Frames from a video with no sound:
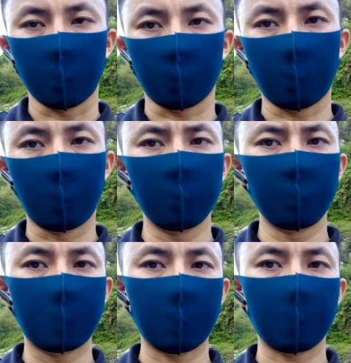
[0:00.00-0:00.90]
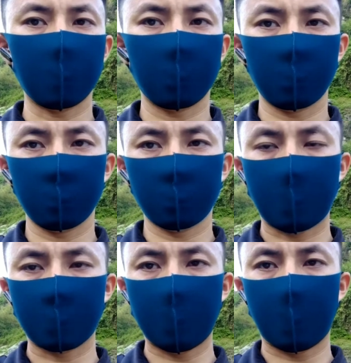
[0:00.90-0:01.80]
nó tí nữa mình sẽ
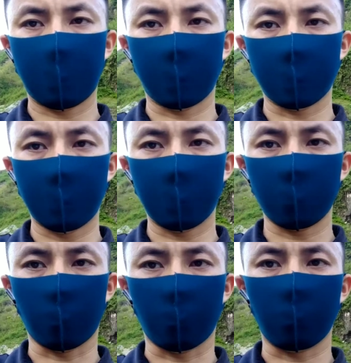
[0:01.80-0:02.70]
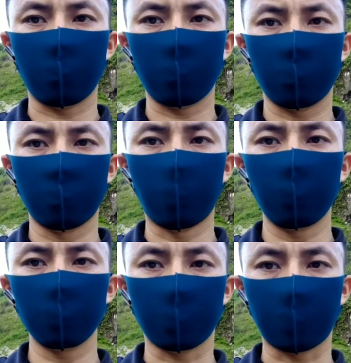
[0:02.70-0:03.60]
ra xe và sẽ có
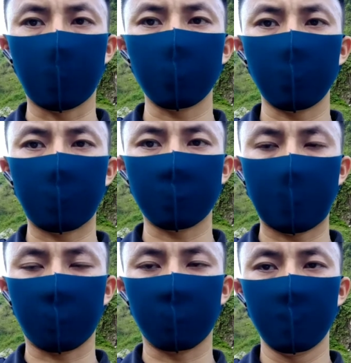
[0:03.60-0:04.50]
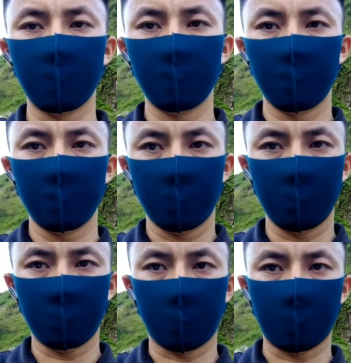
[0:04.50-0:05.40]
mẫu thực tế cho anh em xem
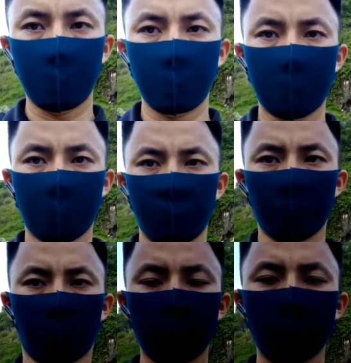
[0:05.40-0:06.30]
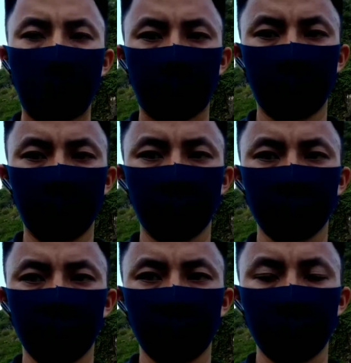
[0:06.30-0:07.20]
nhưng bây giờ đây thì là mình nói qua đấy
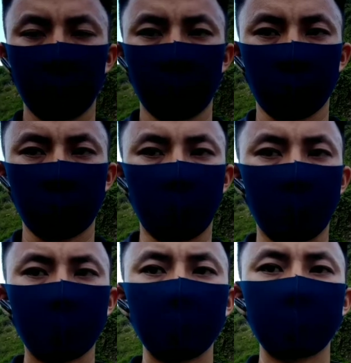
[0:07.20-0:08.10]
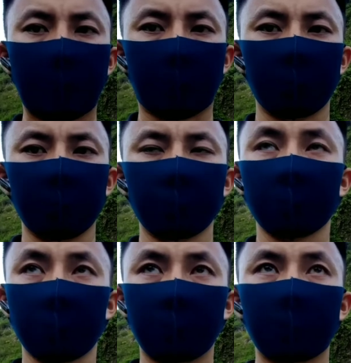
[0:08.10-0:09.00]
thôi nó xử lý rất đơn giản đấy
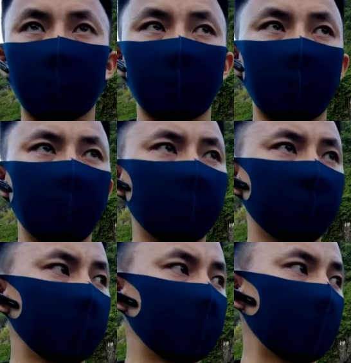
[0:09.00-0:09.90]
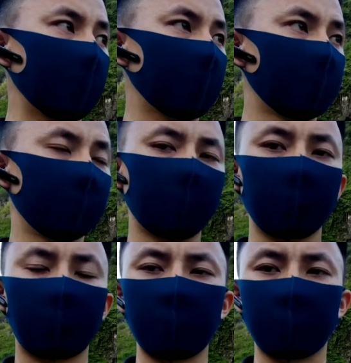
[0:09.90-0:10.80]
các bạn đợi tí nữa mình sẽ hướng
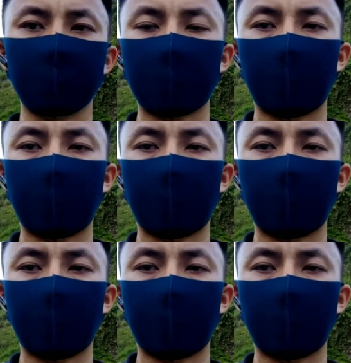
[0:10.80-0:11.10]
dẫn trực tiếp ở trên